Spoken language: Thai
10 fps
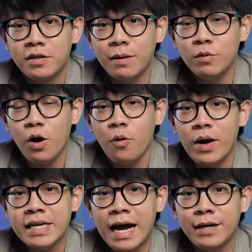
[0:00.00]
รับรอง
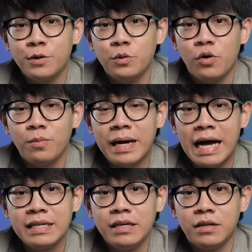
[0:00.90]
ว่าการดูงบ
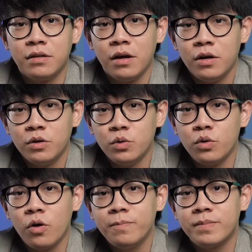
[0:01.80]
การเงินดู
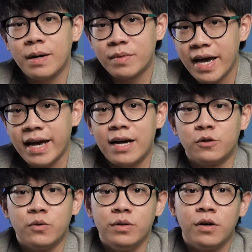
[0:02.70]
งบกำไรขาด
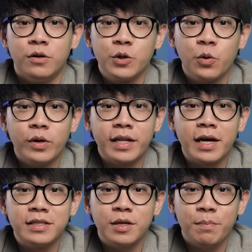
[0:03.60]
ทุนของทุกคนเนี่
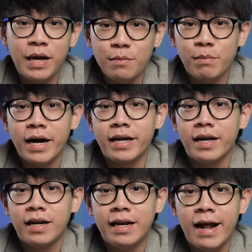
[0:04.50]
ยจะเปลี่ยนไป
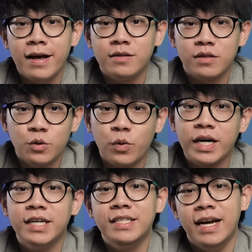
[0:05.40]
และสนุก
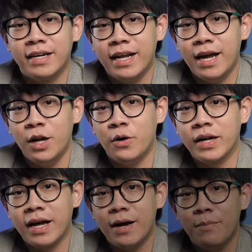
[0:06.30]
ขึ้นอย่างแน่นอนนะ
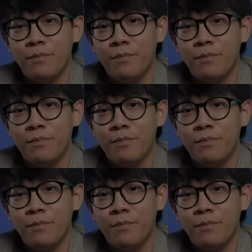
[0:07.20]
ครับ